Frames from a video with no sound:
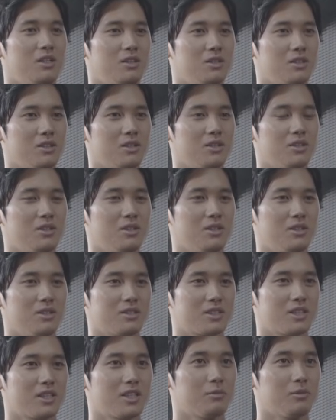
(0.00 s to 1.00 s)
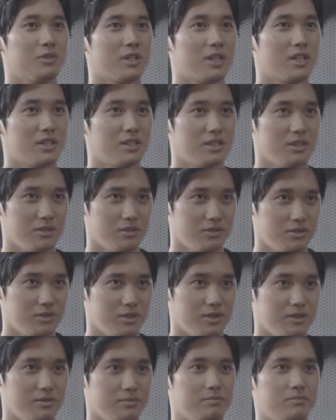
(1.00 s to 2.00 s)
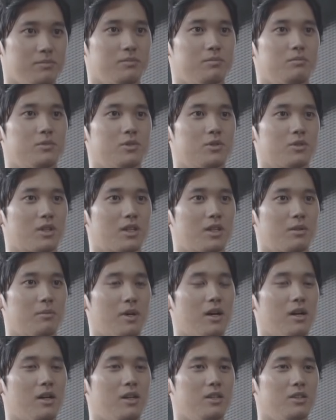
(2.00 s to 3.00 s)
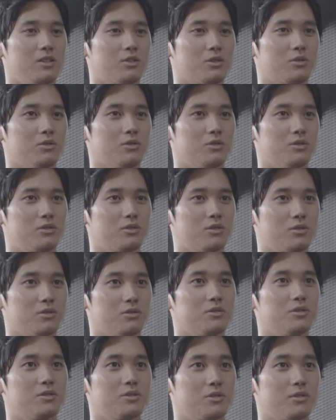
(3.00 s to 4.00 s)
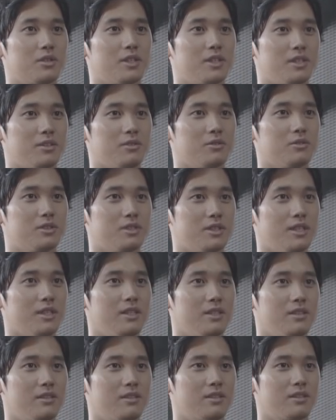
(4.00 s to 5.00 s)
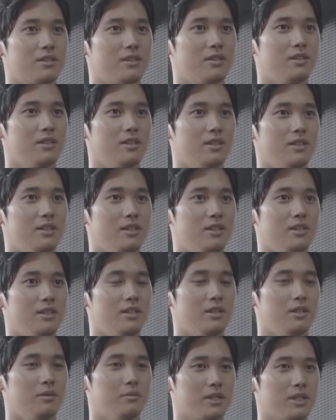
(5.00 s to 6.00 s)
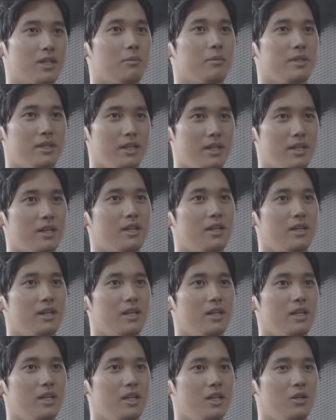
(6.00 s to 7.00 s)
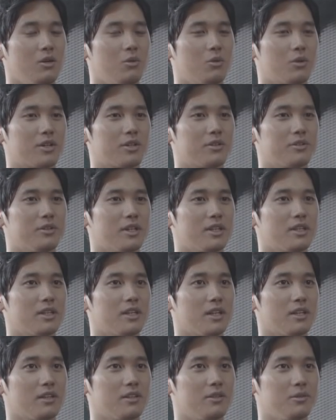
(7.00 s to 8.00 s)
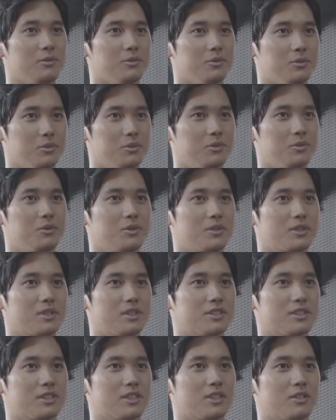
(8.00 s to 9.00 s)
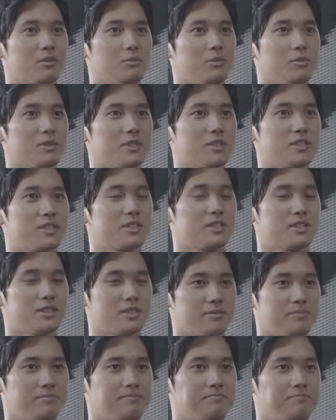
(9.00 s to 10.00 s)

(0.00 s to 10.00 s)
あ力もなかったですしそこからまあちょっとずつちょっとずつトレーニングして、えー、まあ、食べて大きくなったなっていう感じかなと思います。